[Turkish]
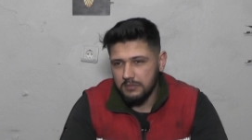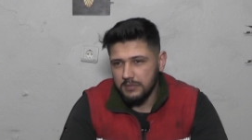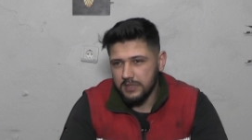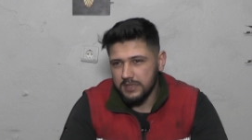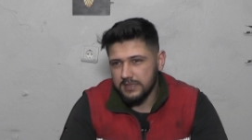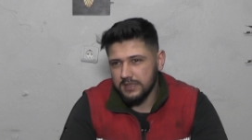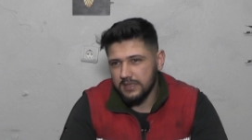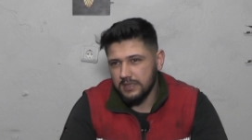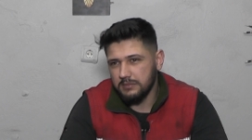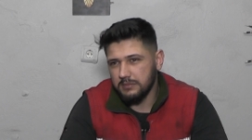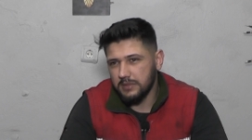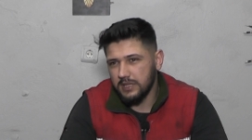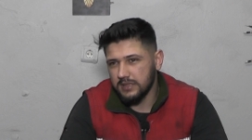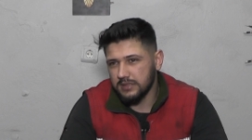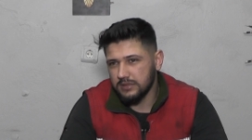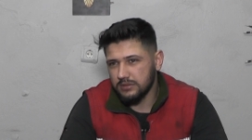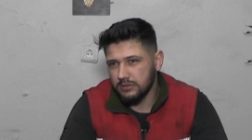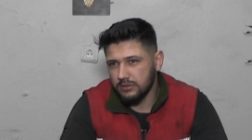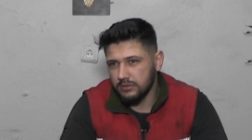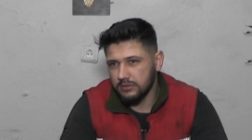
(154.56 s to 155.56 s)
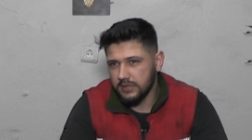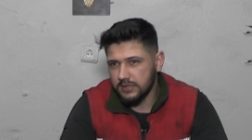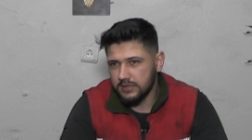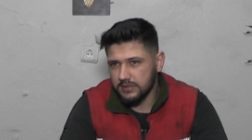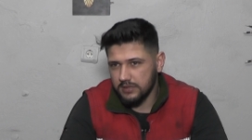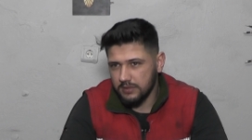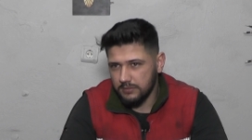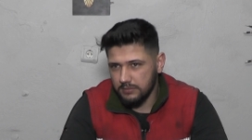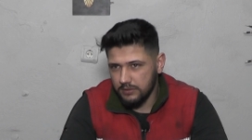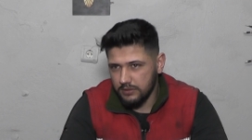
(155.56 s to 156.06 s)
mesela bazı sorunlar
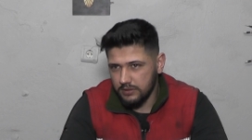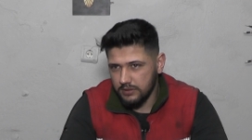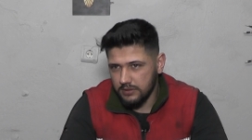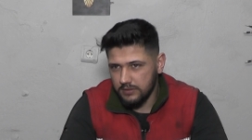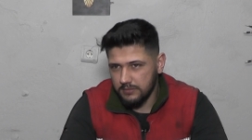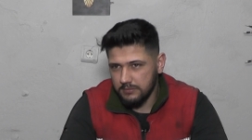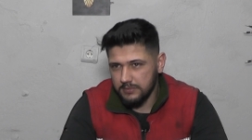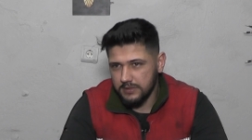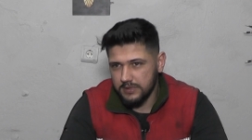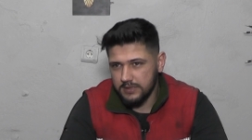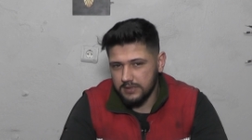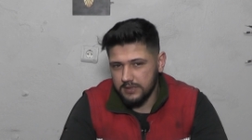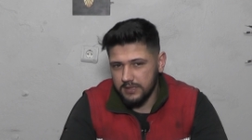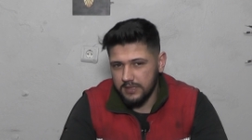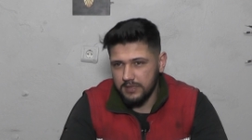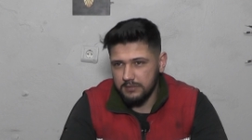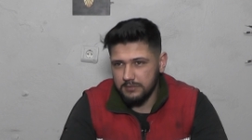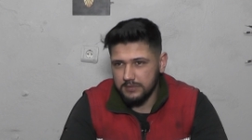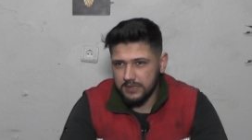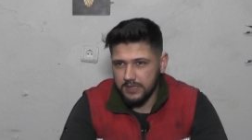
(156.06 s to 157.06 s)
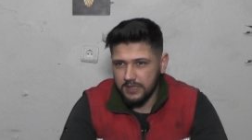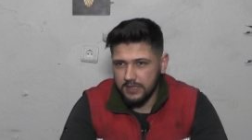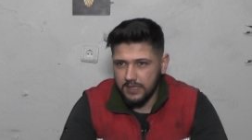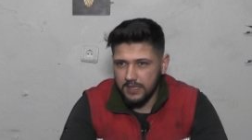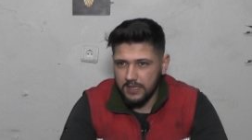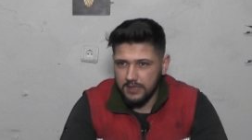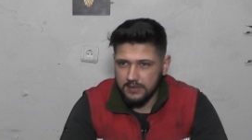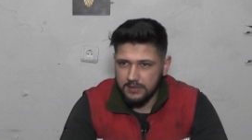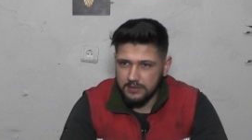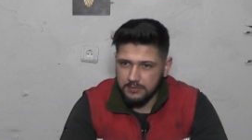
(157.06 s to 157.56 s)
çıkabiliyor. Biz elimizden
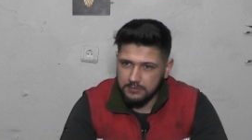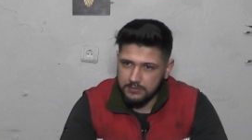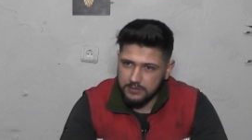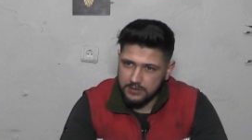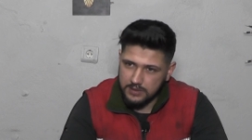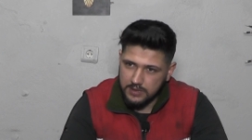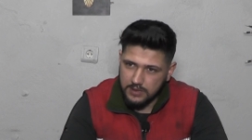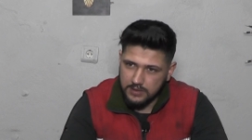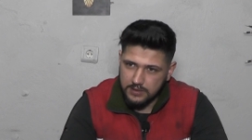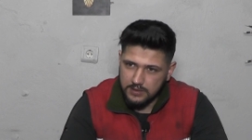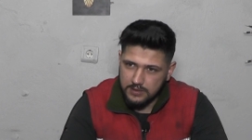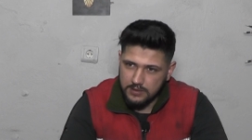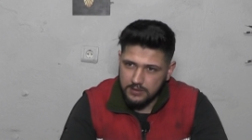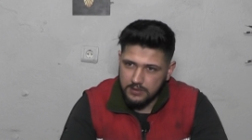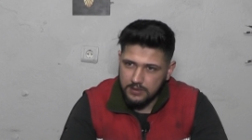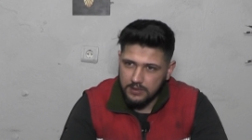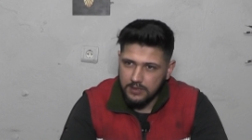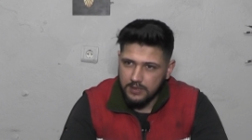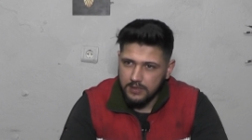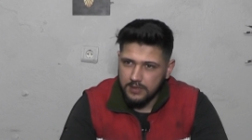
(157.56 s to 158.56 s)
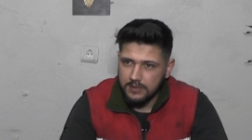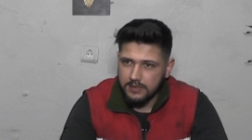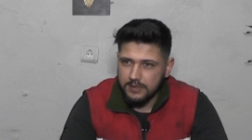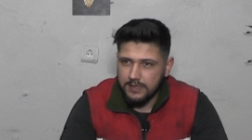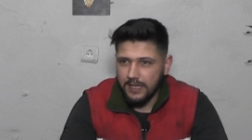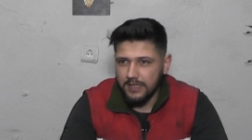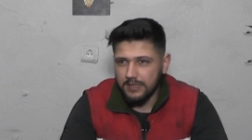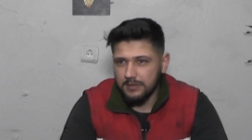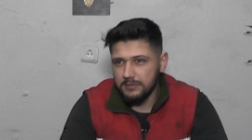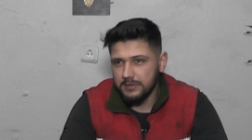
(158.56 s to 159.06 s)
geldiğimiz kadar
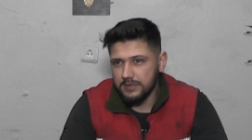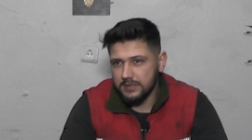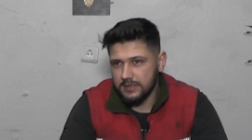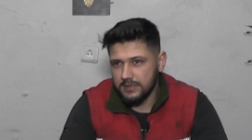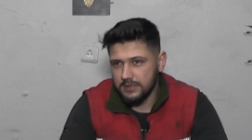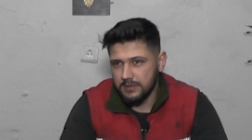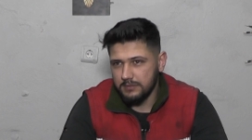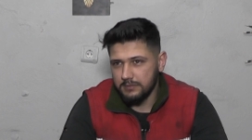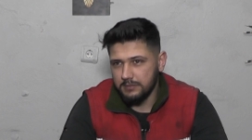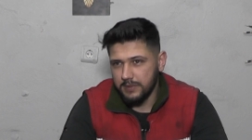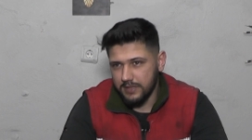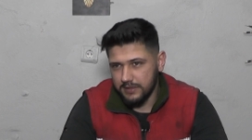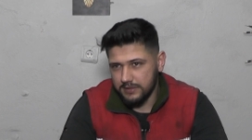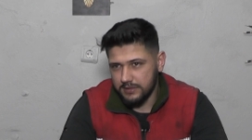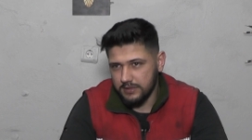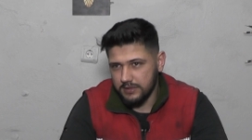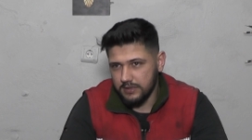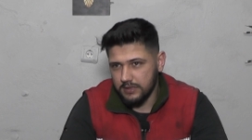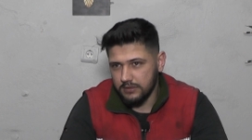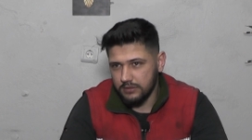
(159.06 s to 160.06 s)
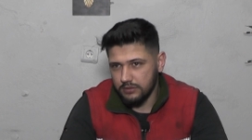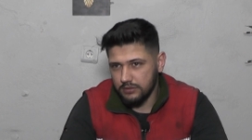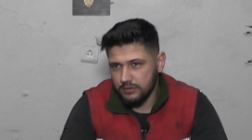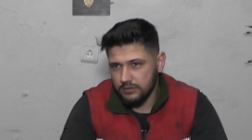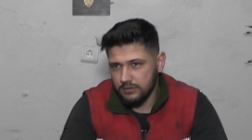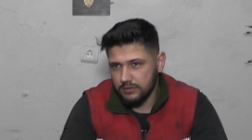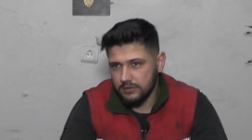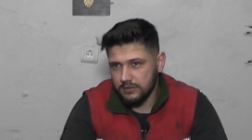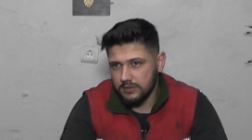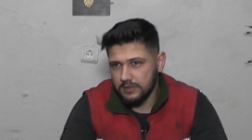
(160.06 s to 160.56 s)
kendimiz parçayı
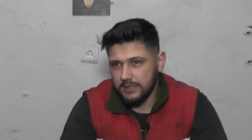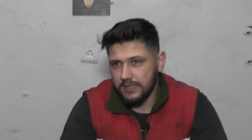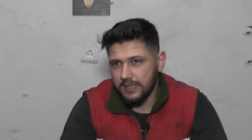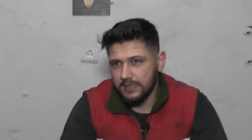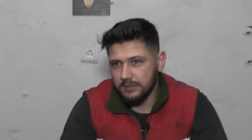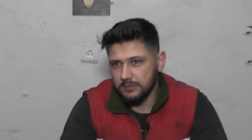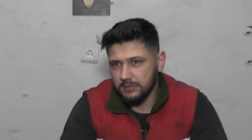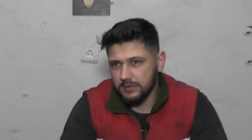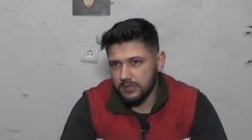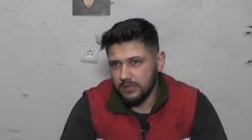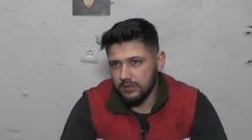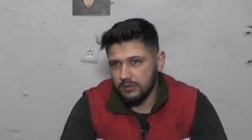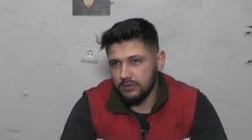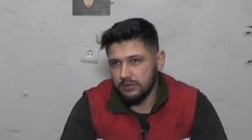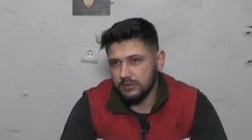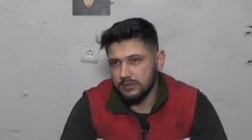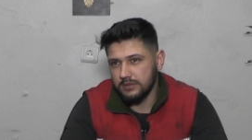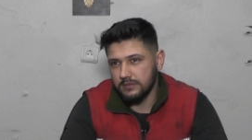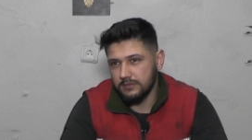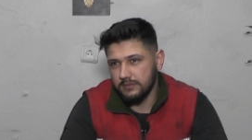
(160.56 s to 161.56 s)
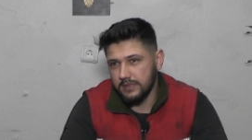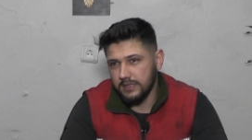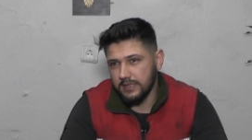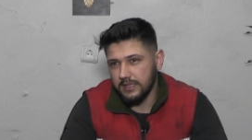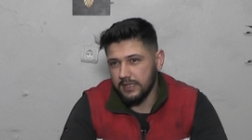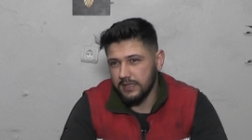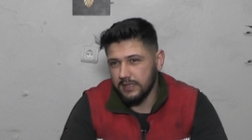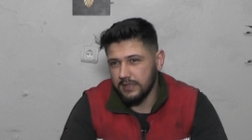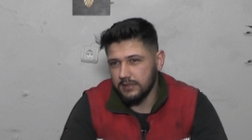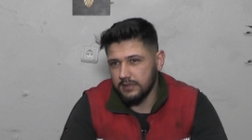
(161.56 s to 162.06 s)
alıyoruz, kendimiz takıyoruz ve
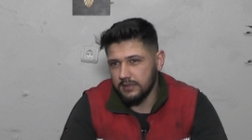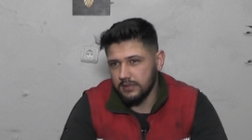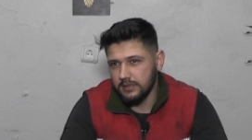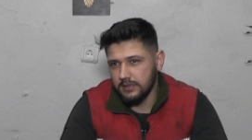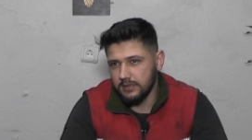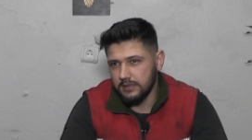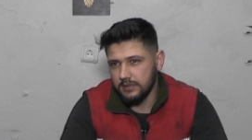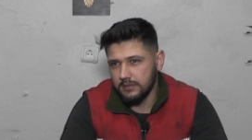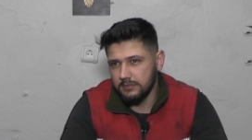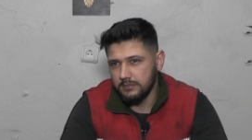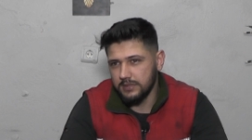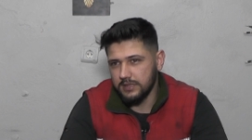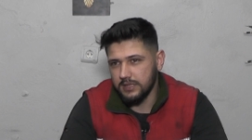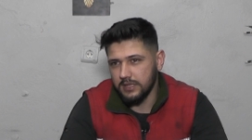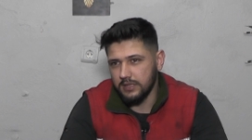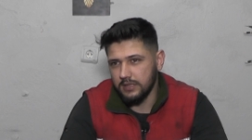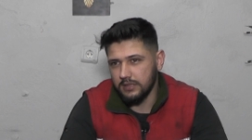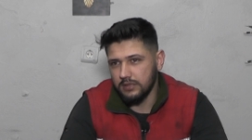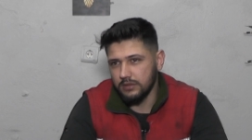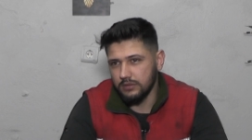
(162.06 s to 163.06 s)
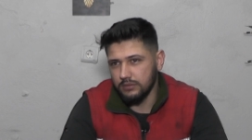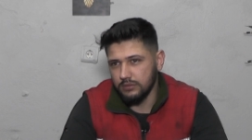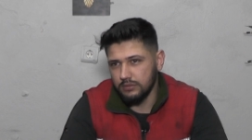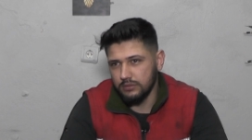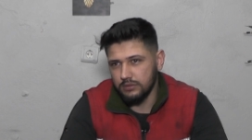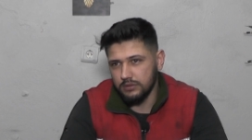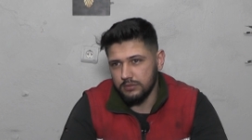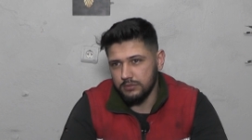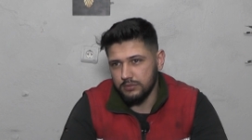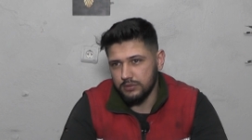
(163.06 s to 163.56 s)
garantili bir şekilde
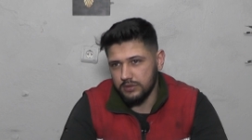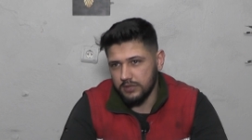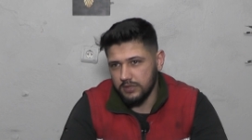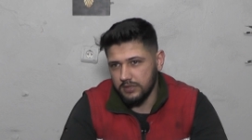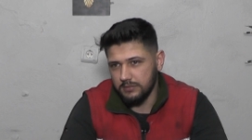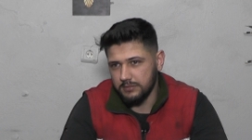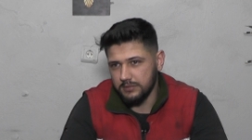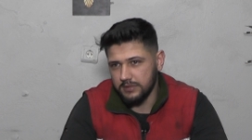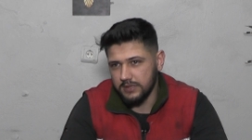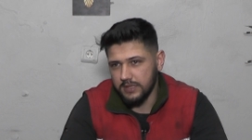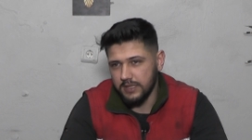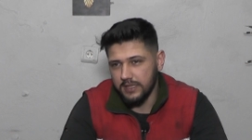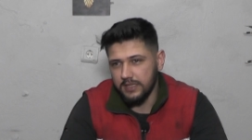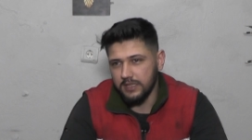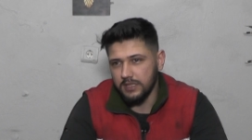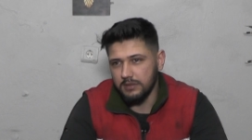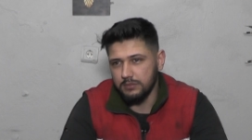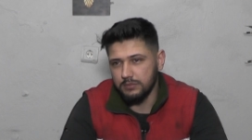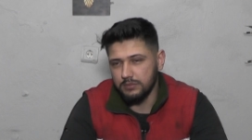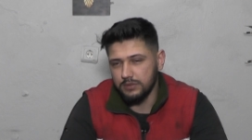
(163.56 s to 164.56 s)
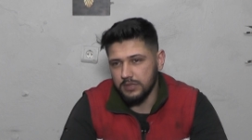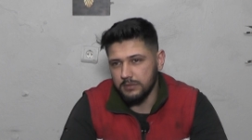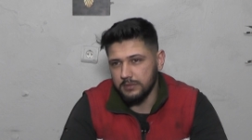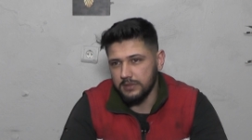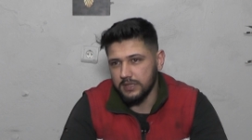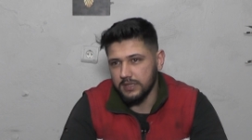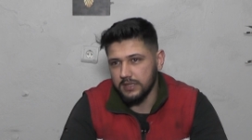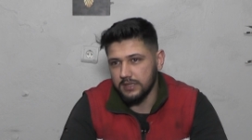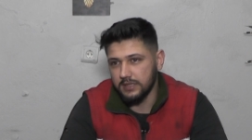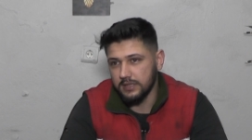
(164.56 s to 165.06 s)
uluyoruz müşterimizi. Herhangi bir bu
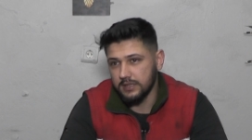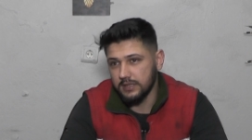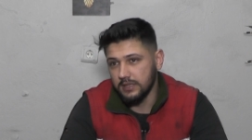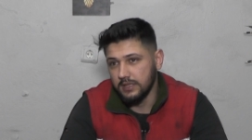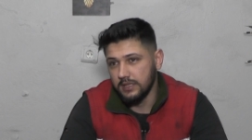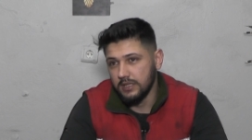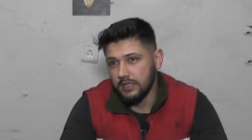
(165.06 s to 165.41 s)
zamana kadar